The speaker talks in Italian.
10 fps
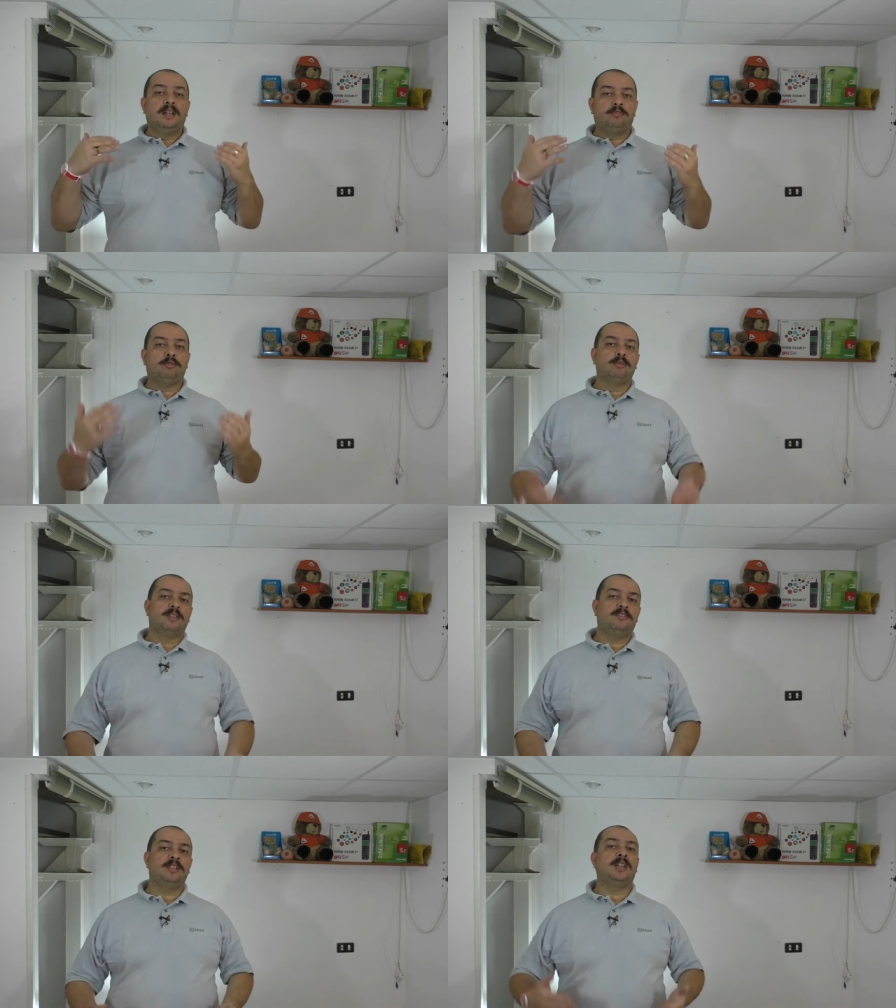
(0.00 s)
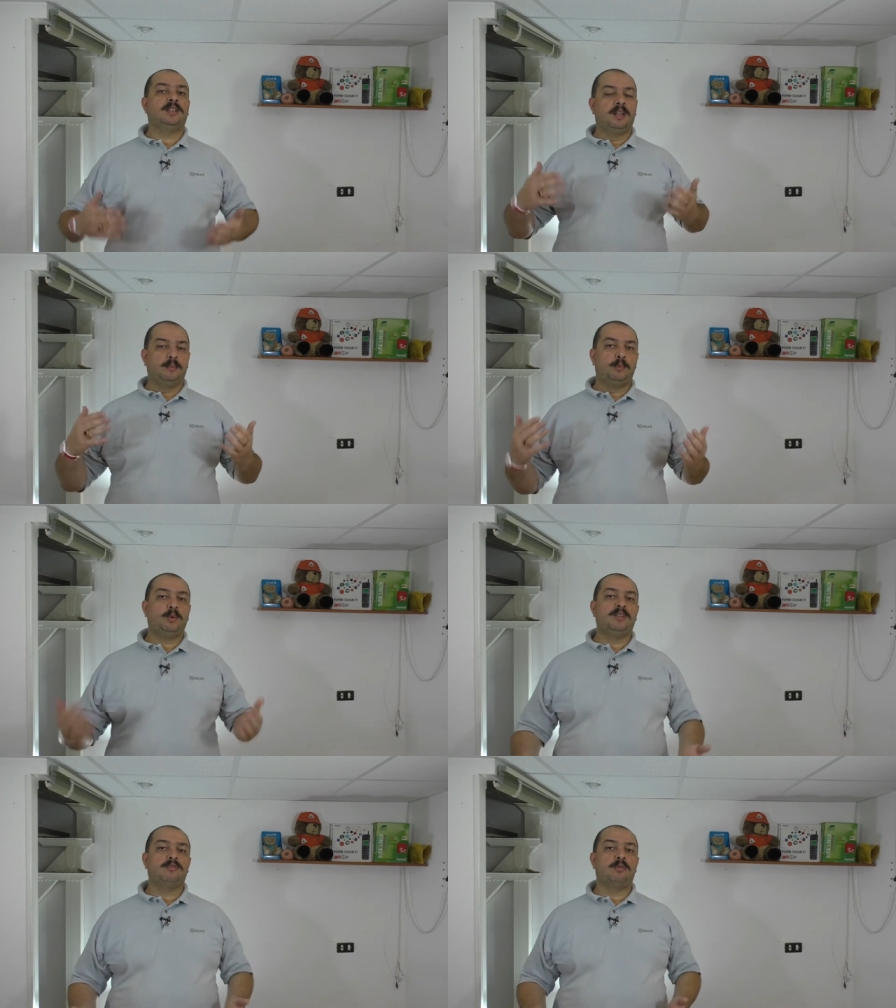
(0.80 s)
che sono destinati alla
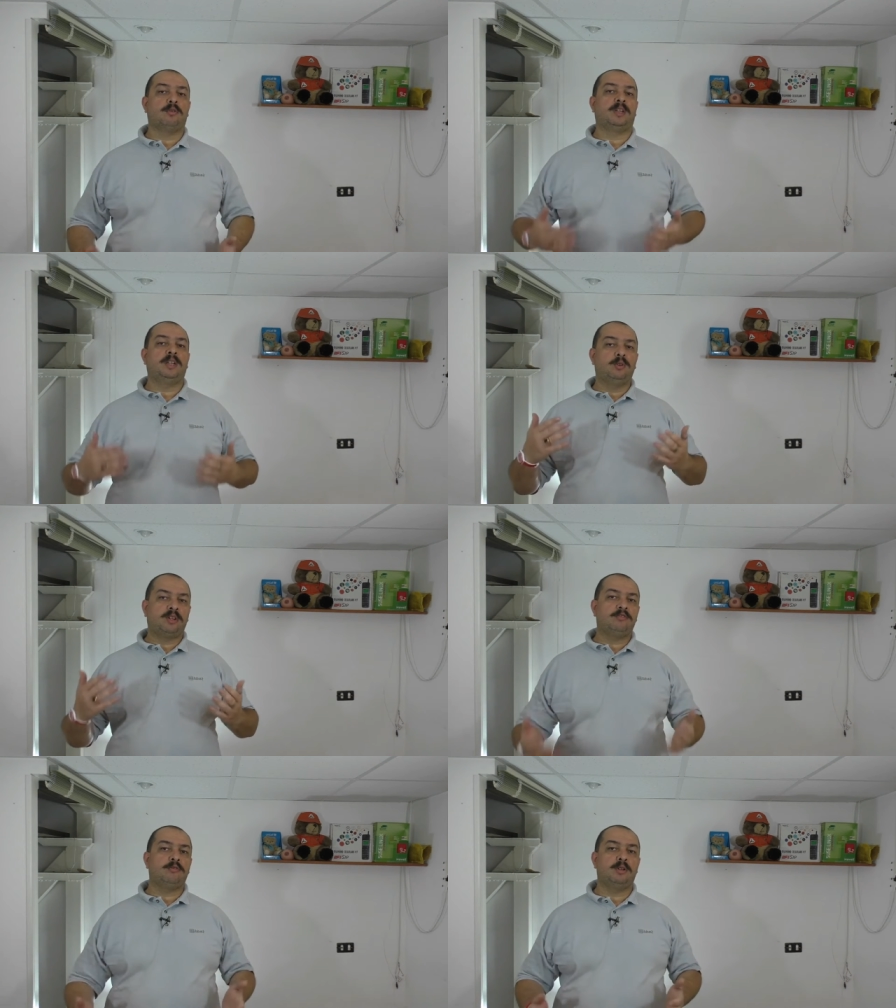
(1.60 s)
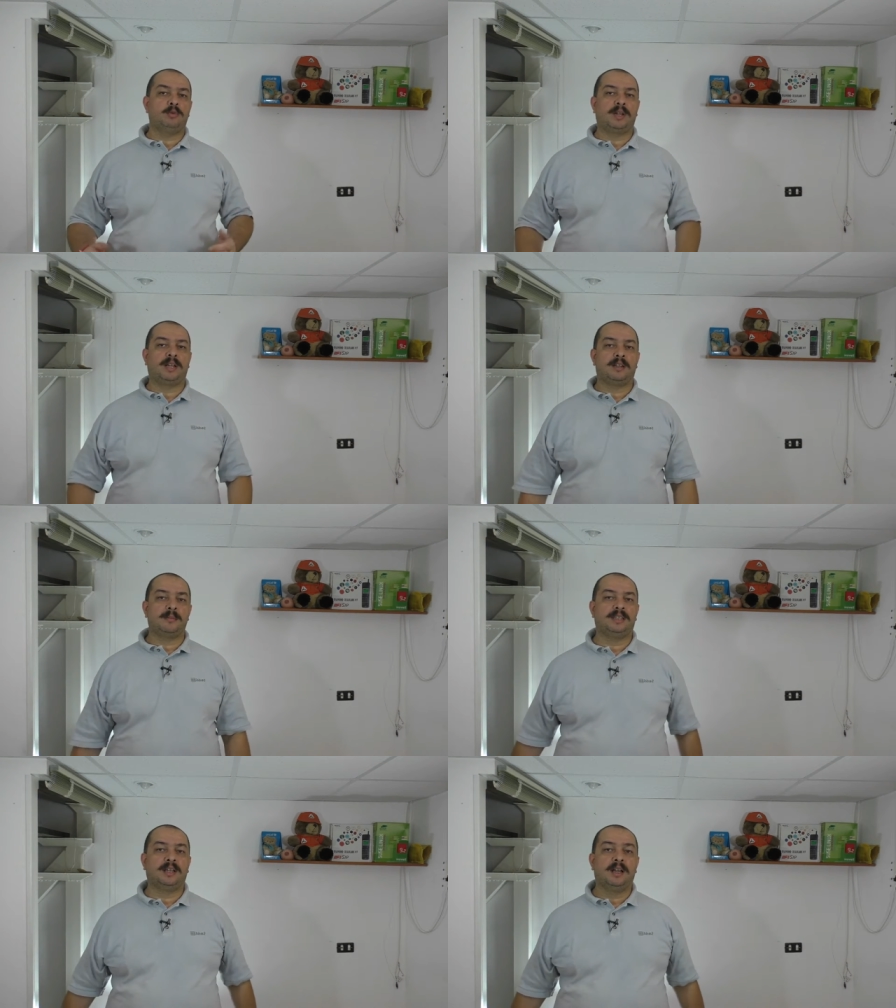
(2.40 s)
popolazione in occasione di una
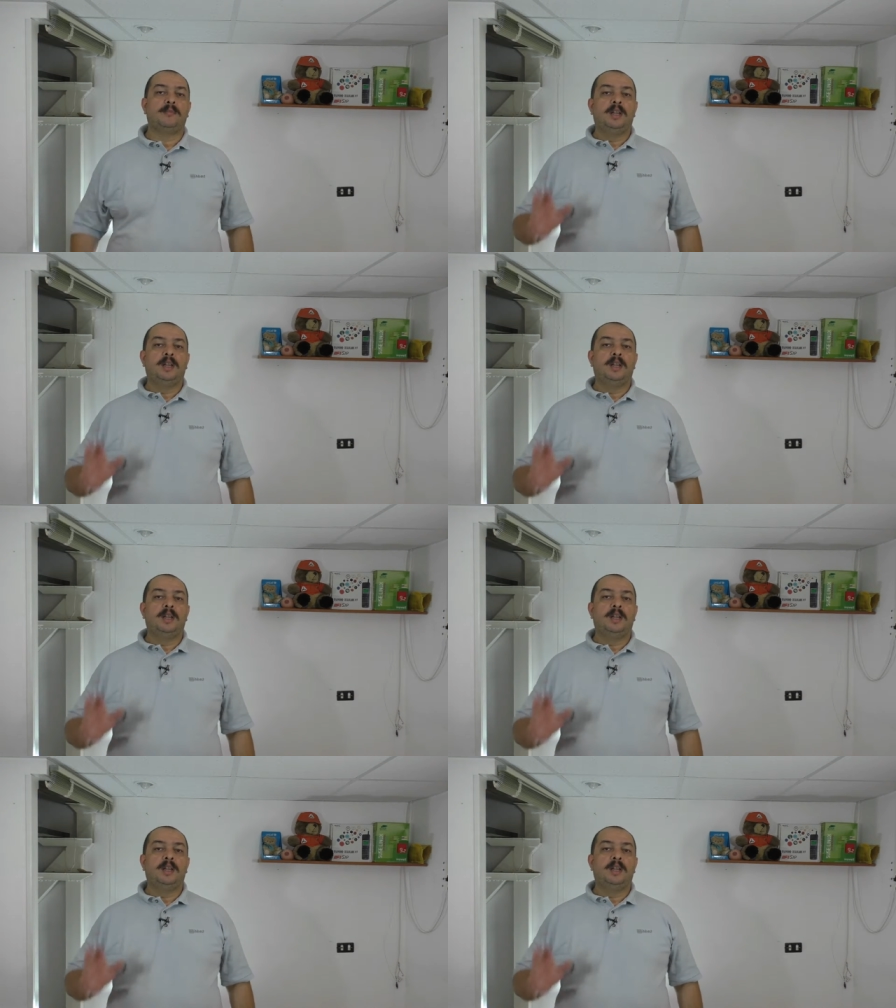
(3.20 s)
calamità.